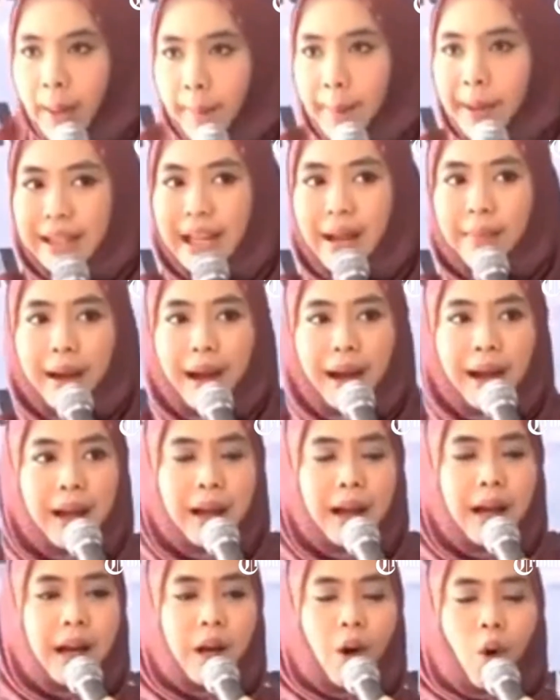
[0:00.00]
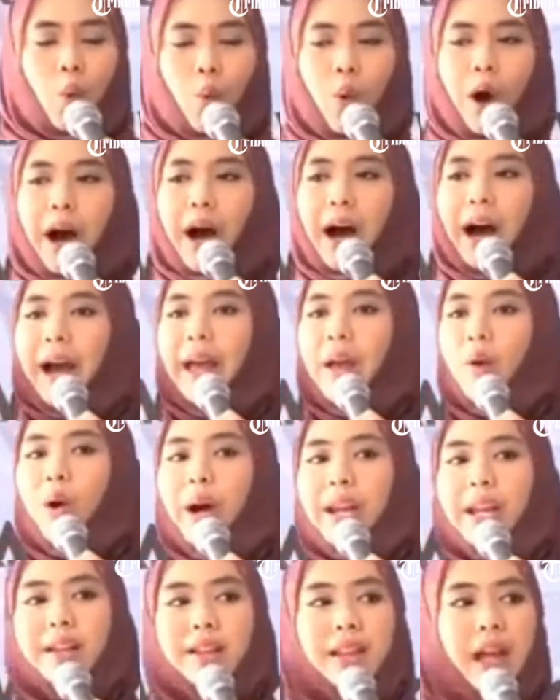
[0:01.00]
Pertama, Wahai
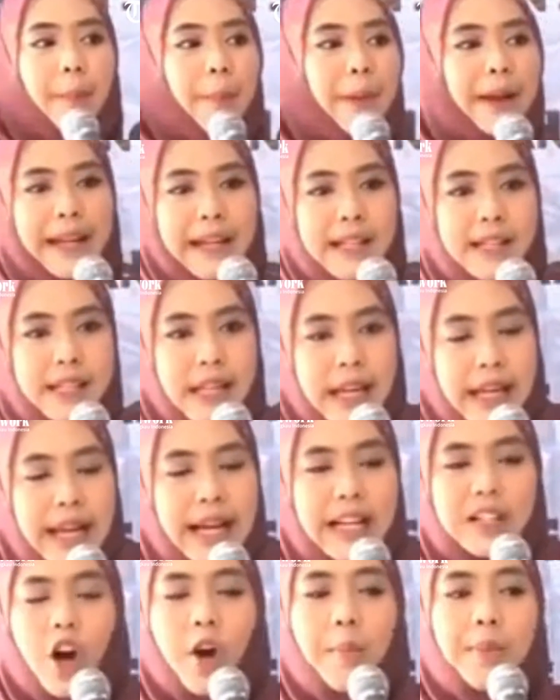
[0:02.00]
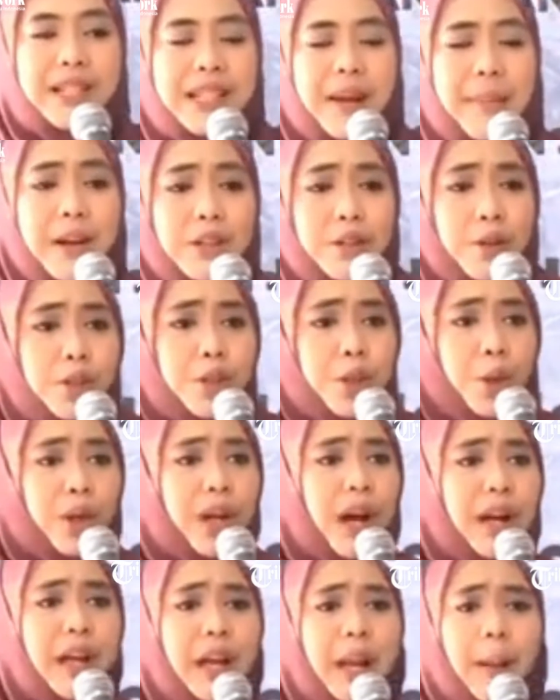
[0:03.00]
wanita para istri, engkau bisa masuk
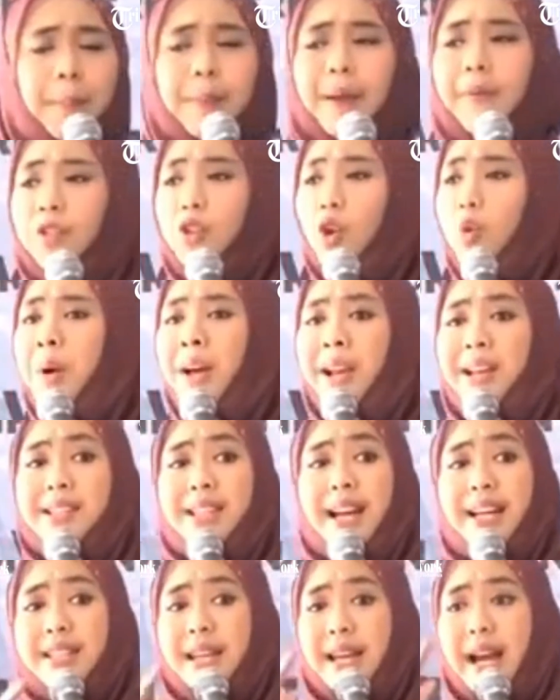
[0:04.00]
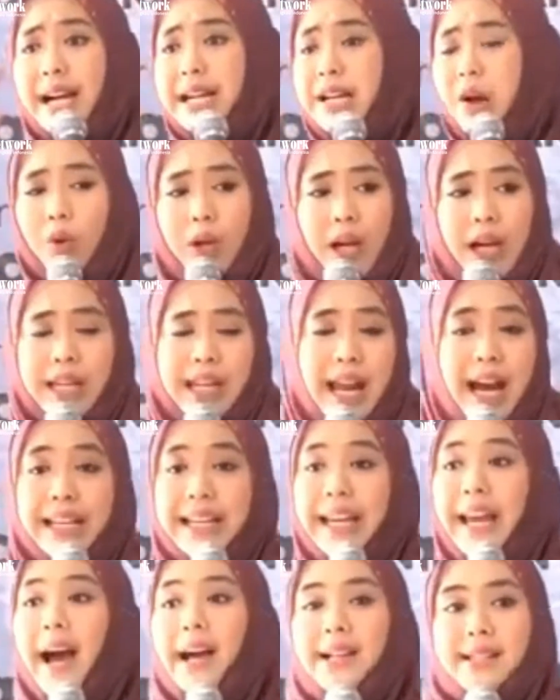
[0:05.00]
surga dari pintu mana saja yang engkau
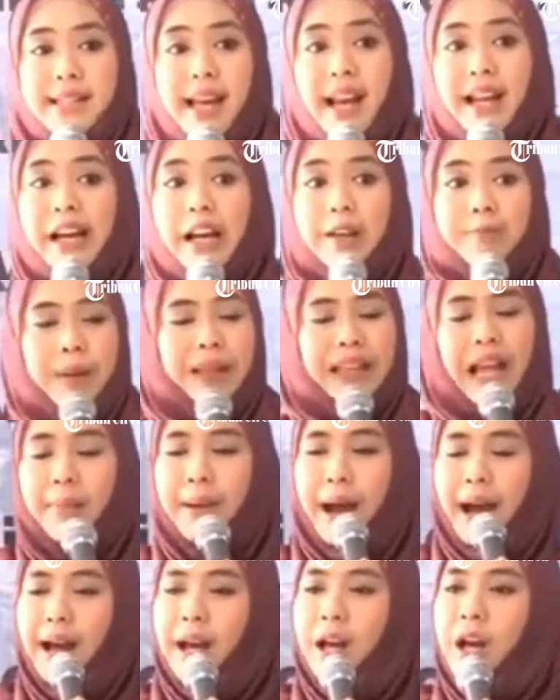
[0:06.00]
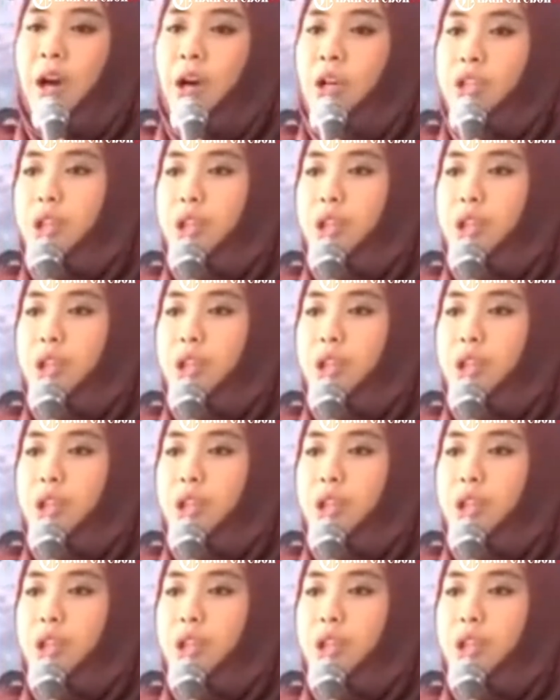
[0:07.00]
kehendaki asalkan pertama,